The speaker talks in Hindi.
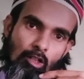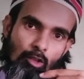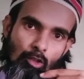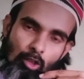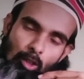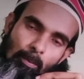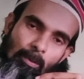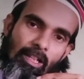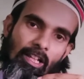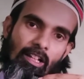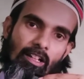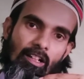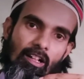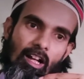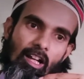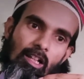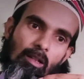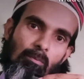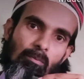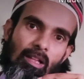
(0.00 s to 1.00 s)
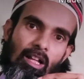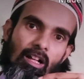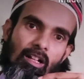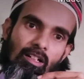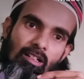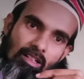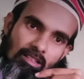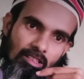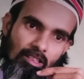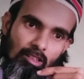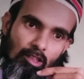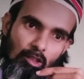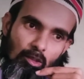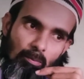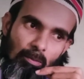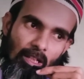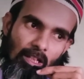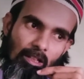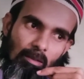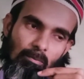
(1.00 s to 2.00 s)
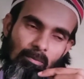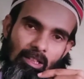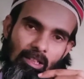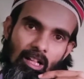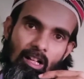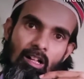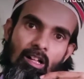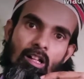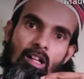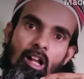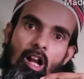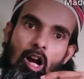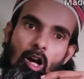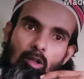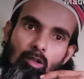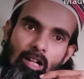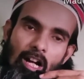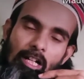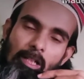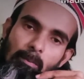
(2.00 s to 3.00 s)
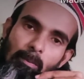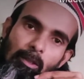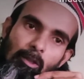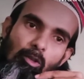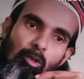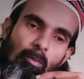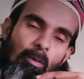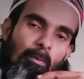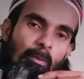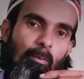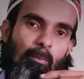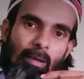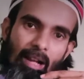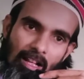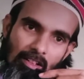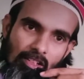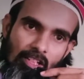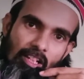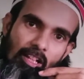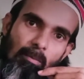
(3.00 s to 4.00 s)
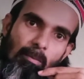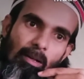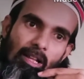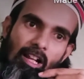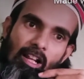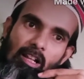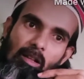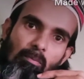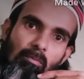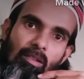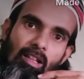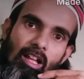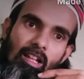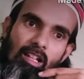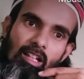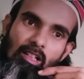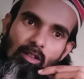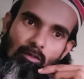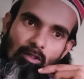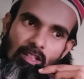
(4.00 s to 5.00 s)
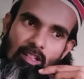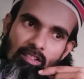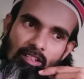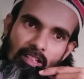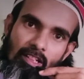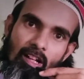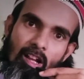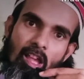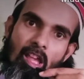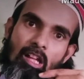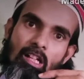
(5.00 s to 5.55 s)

जो भी है अलहमदिल्ला कर सकते हैं तुम्हें अलहमदिल्ला और रानी बेंदूर में भी ब्रांच है हमारा अलहमदिल्ला अल्लाह के फजल से